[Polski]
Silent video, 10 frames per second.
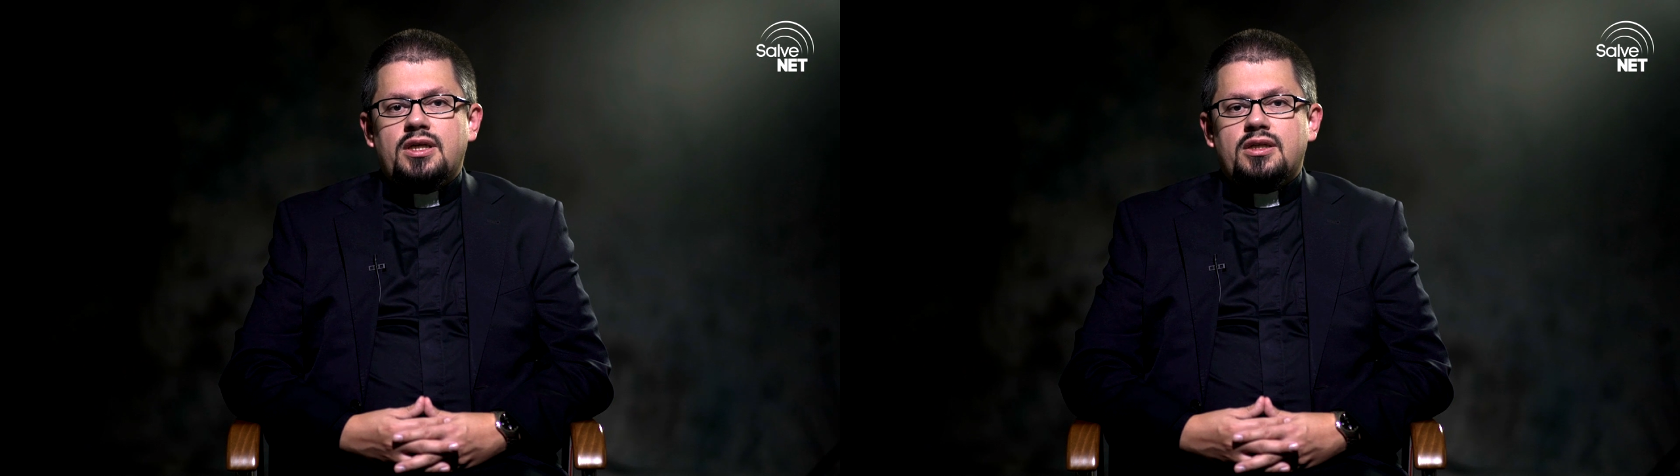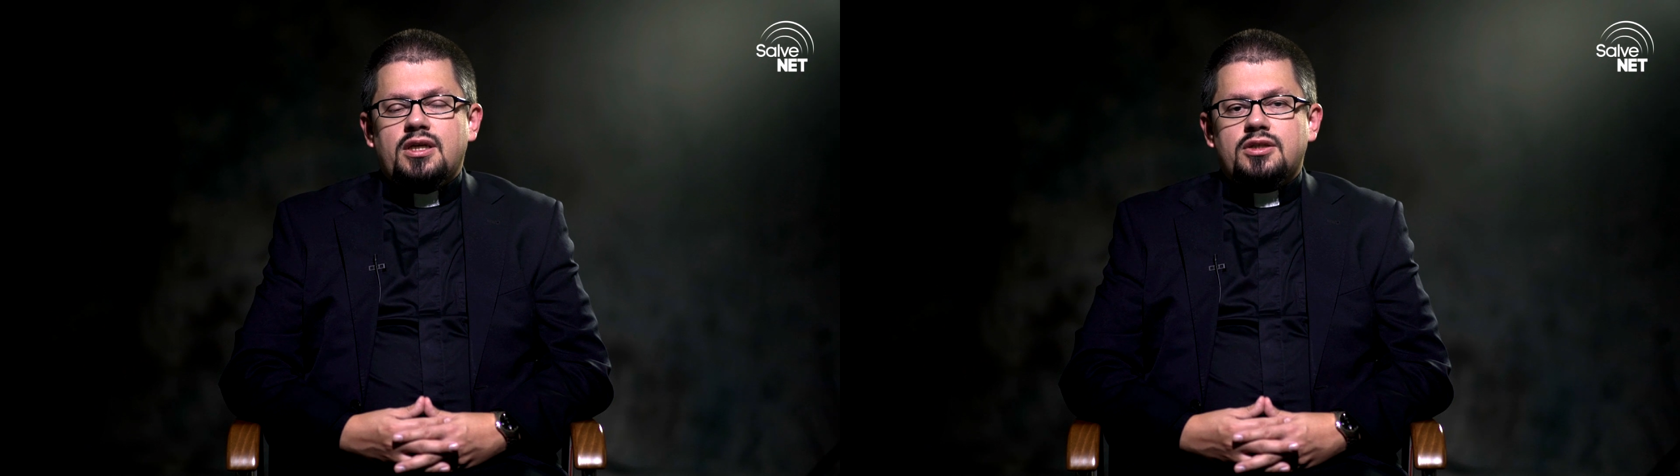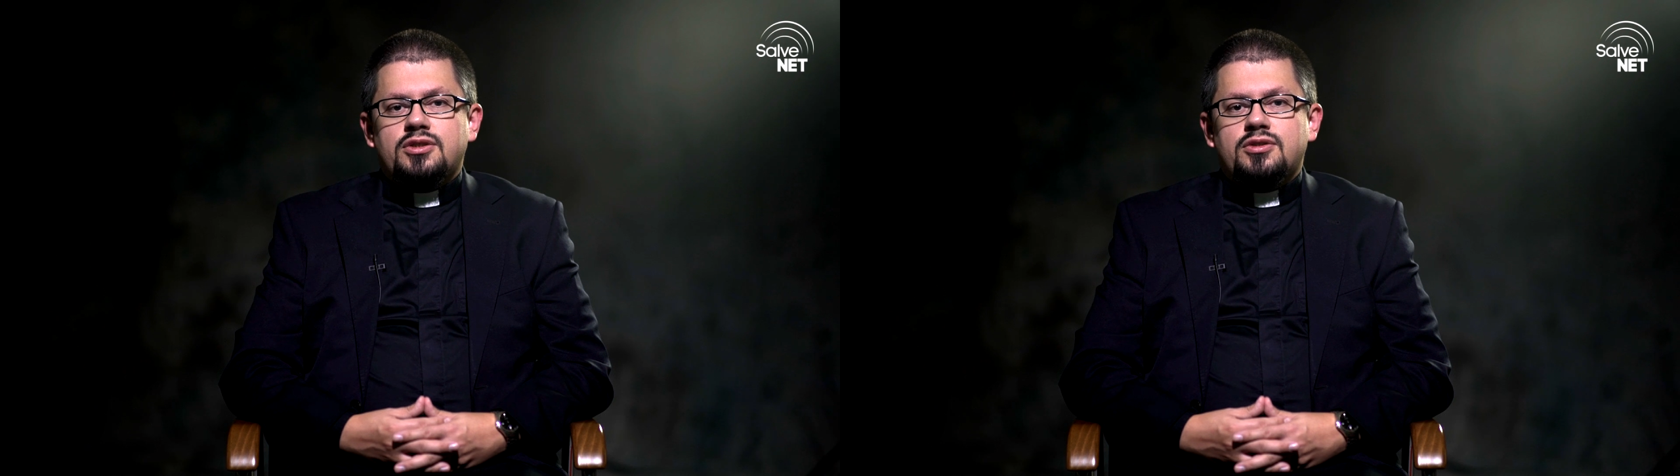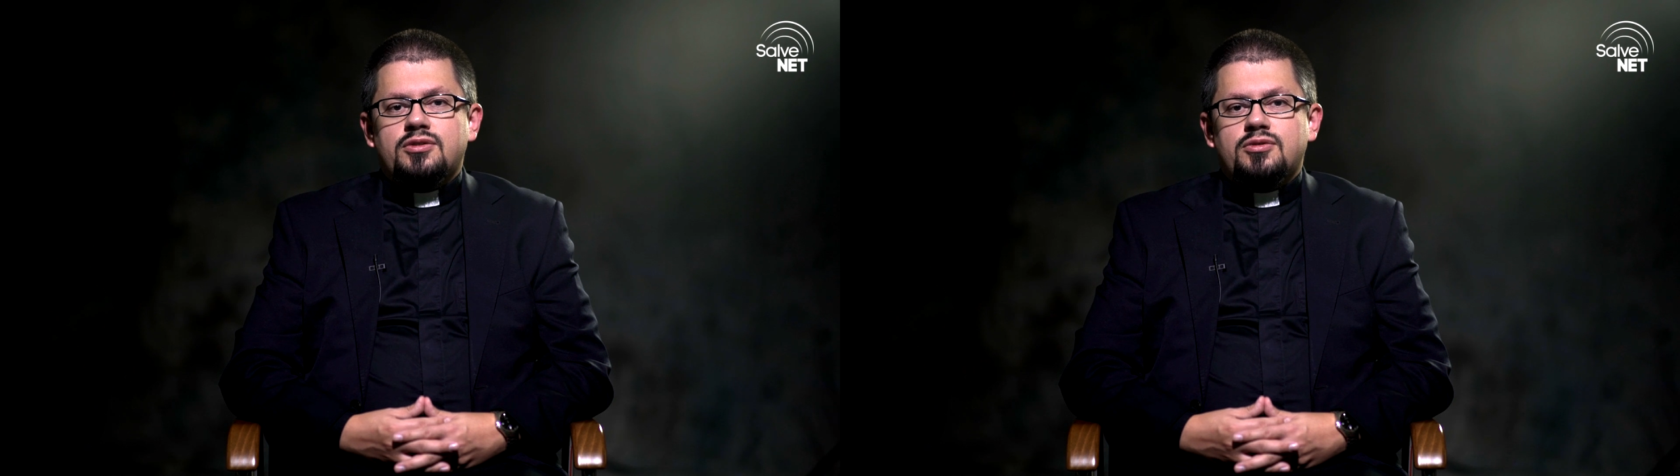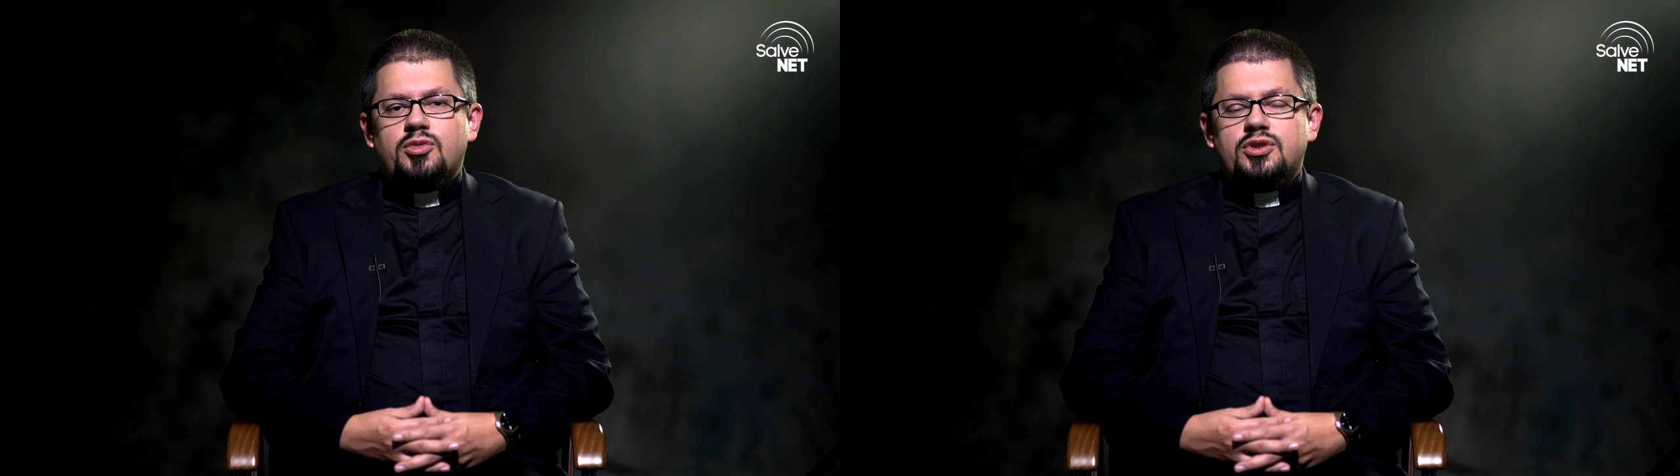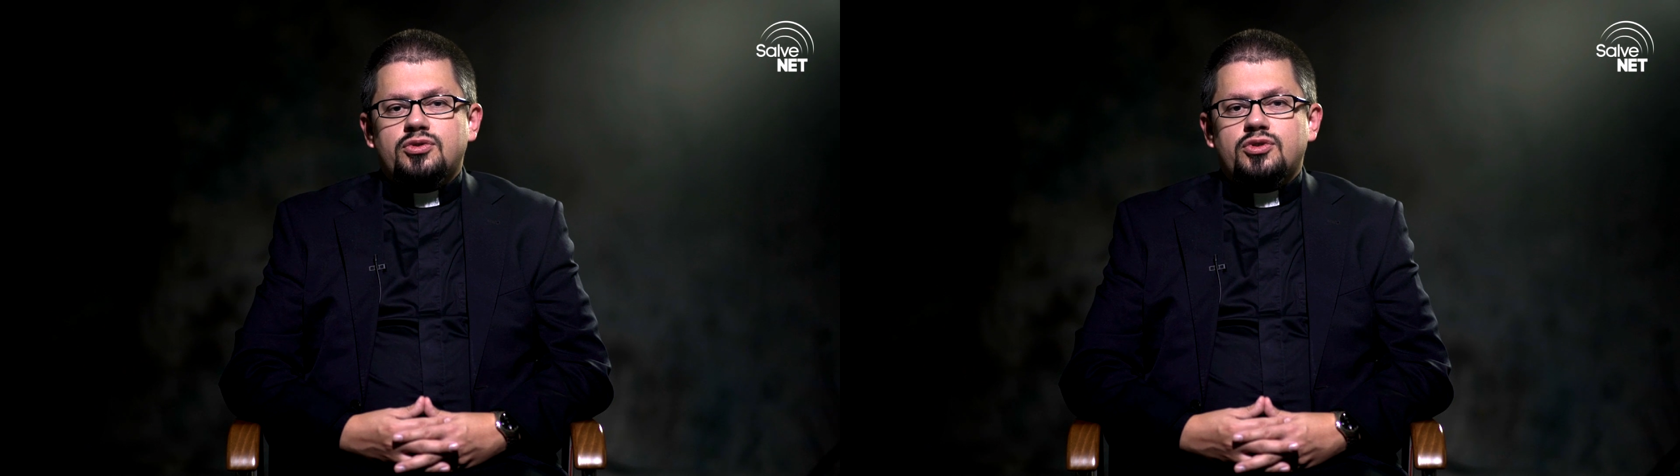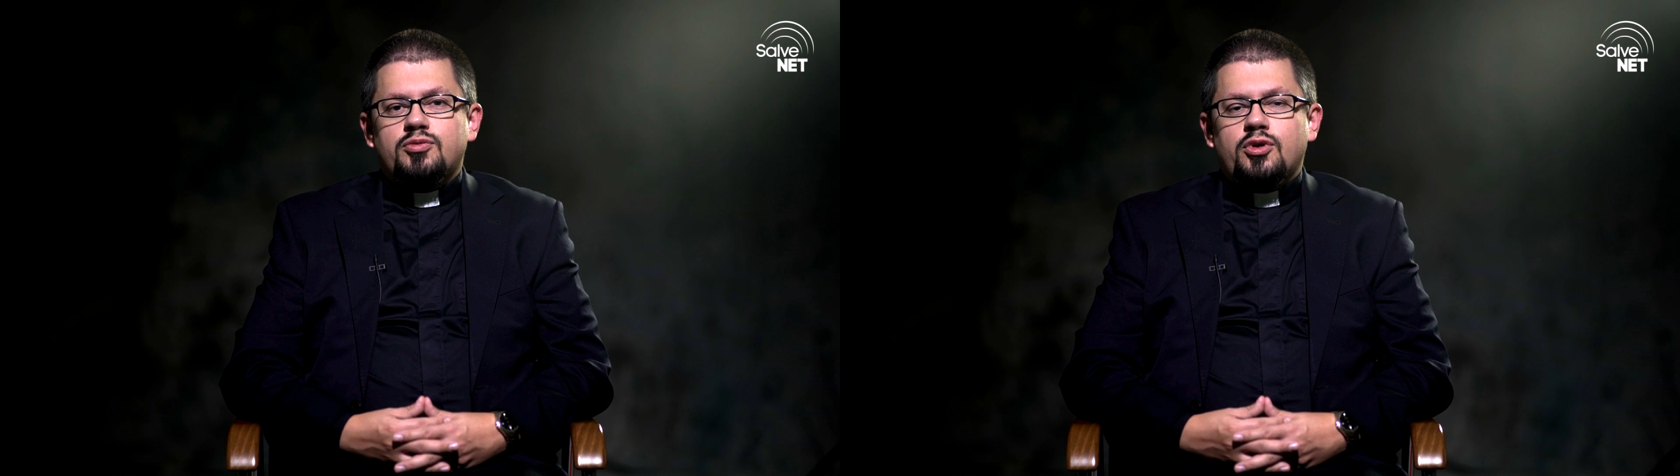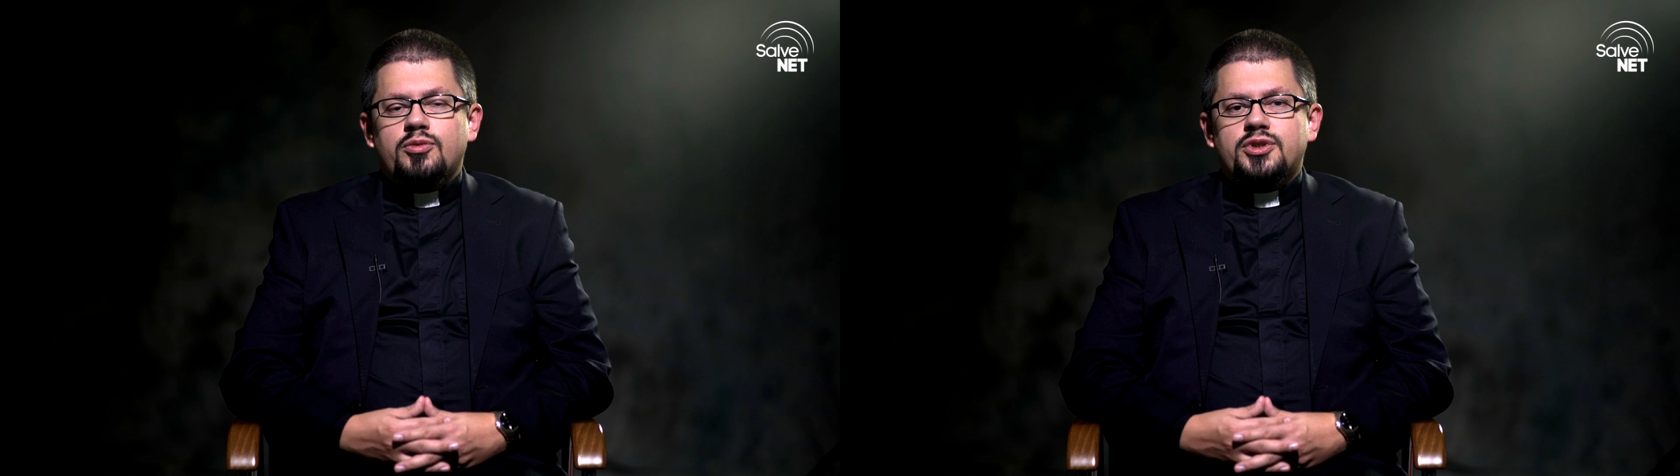także bardzo
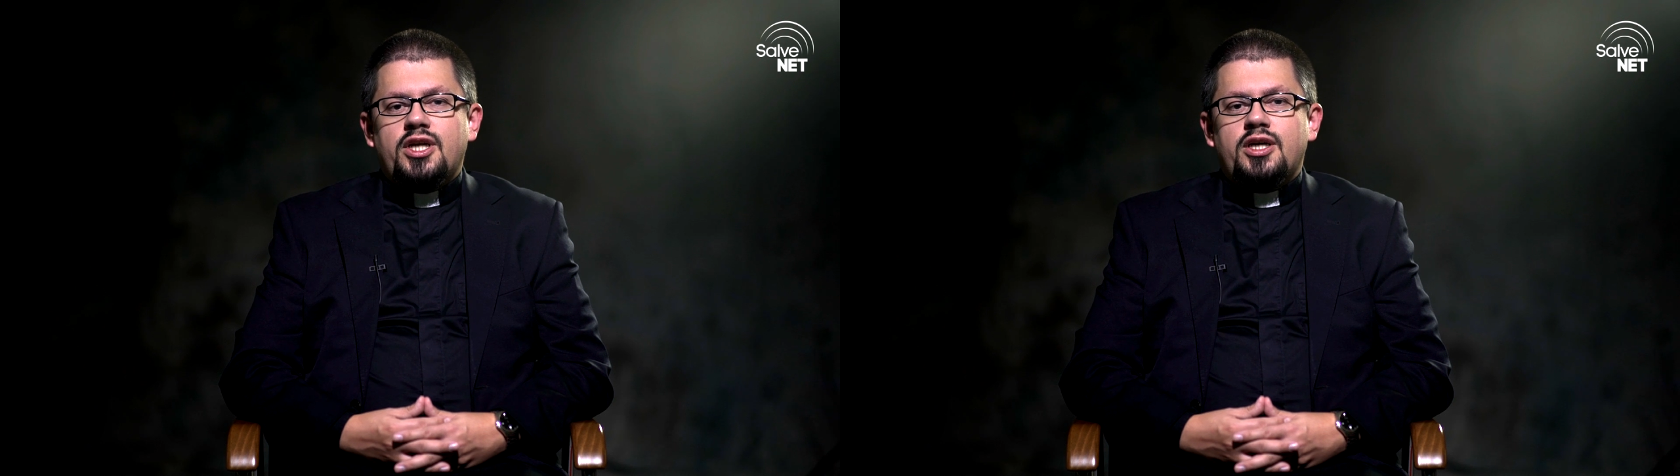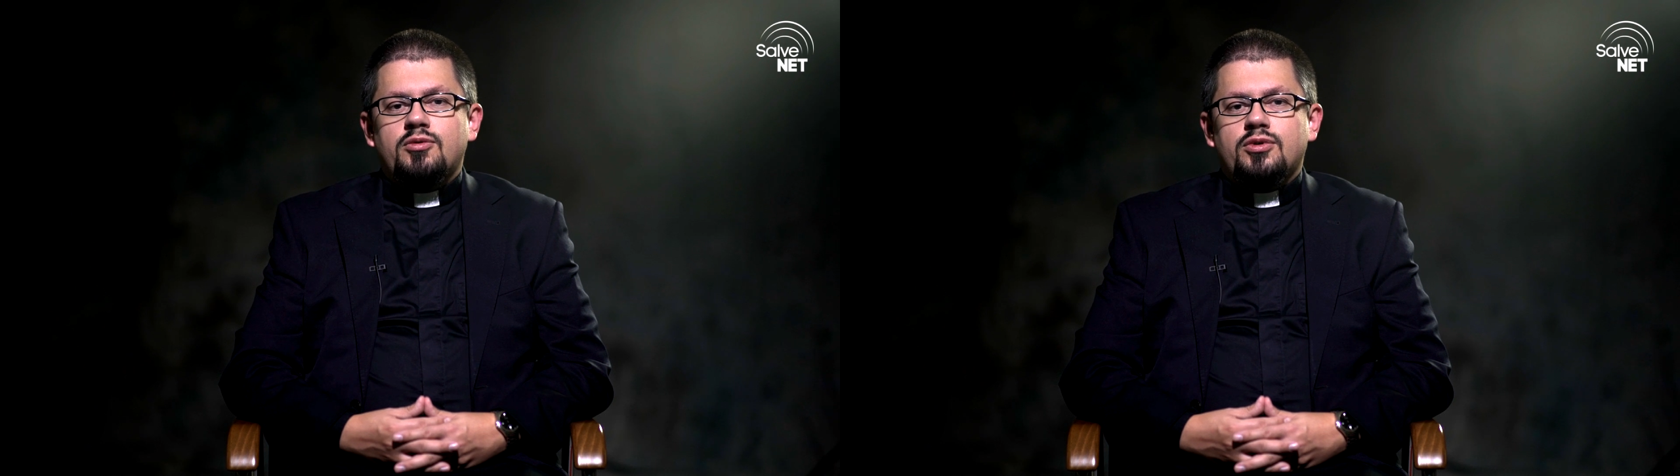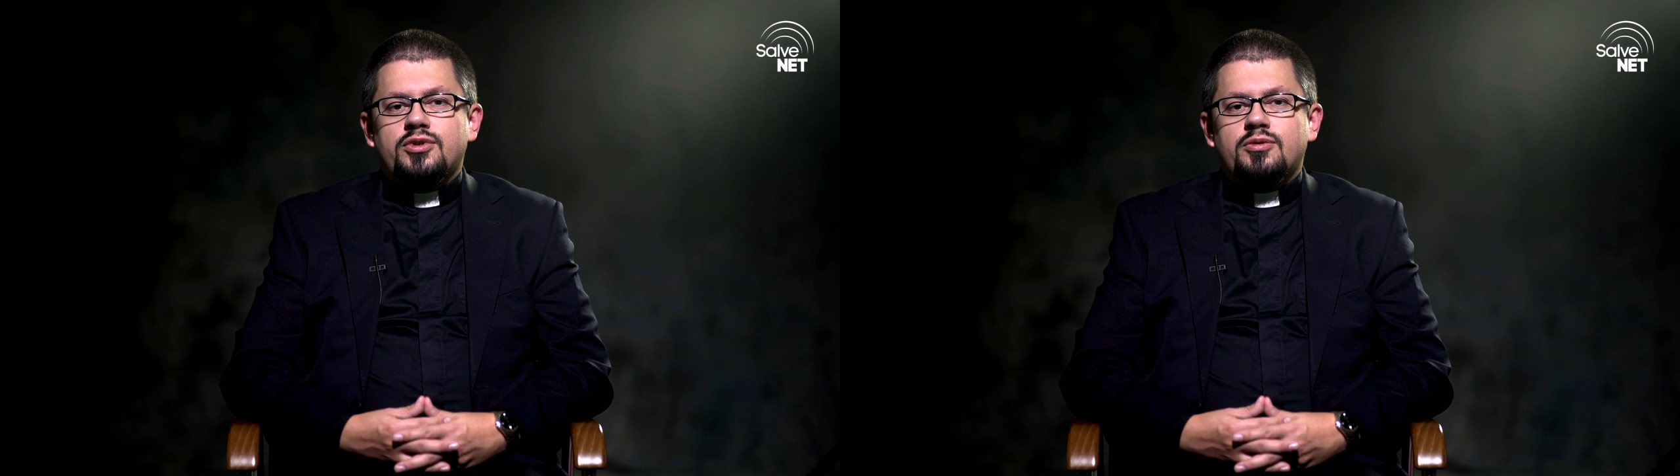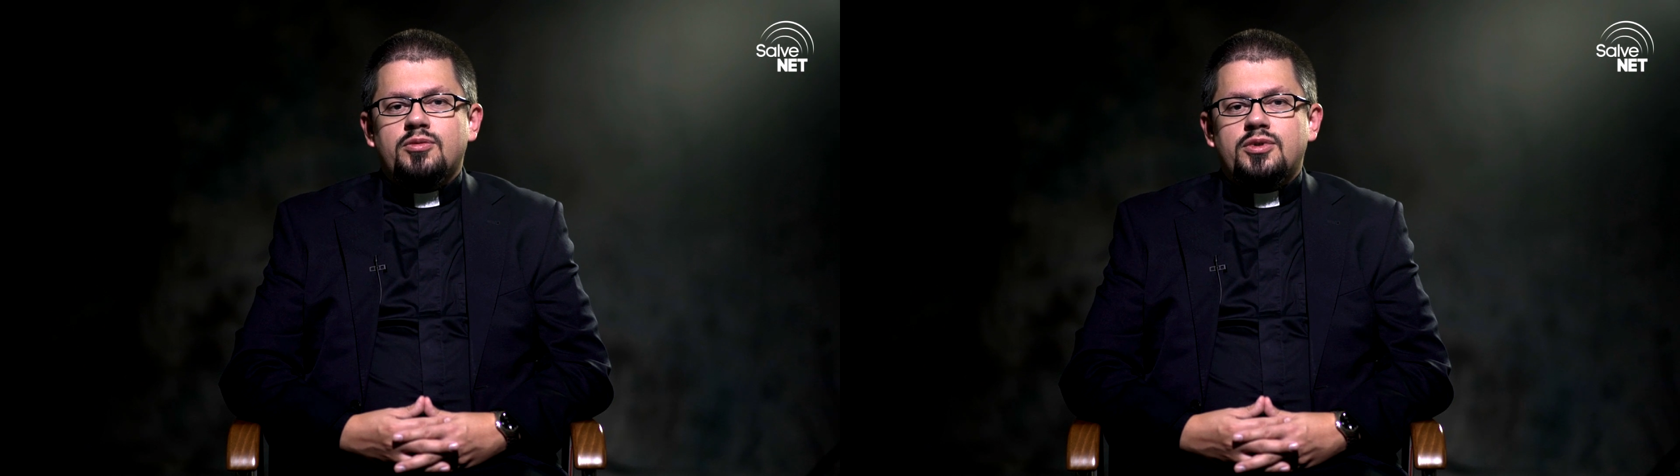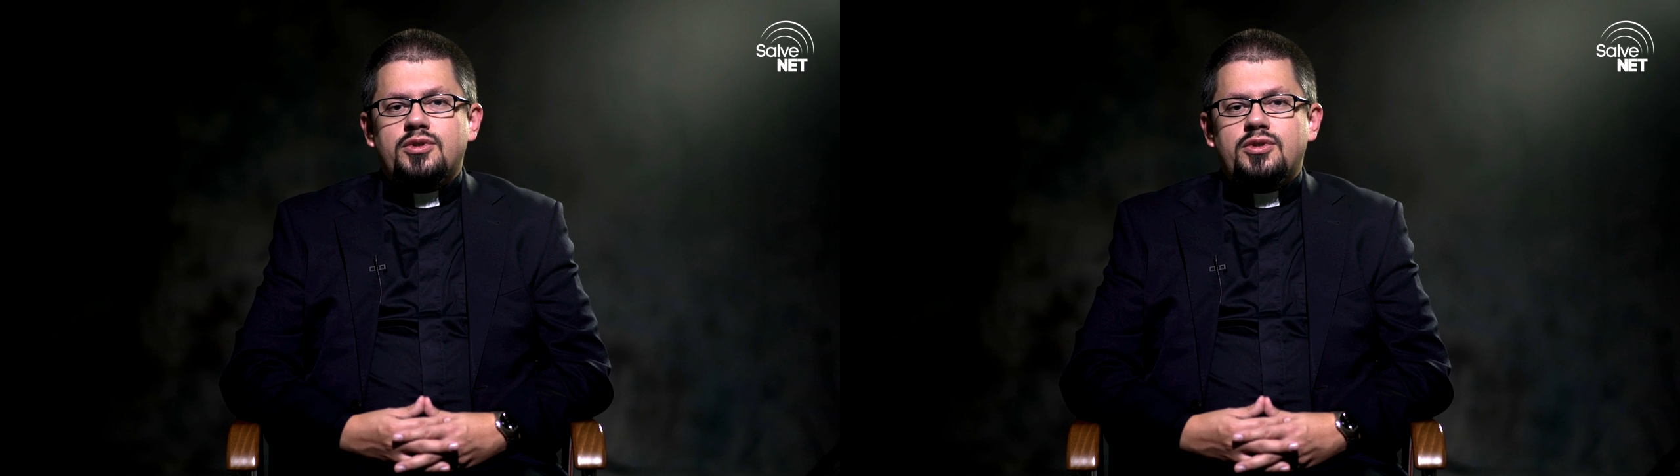szybko myślałem o tym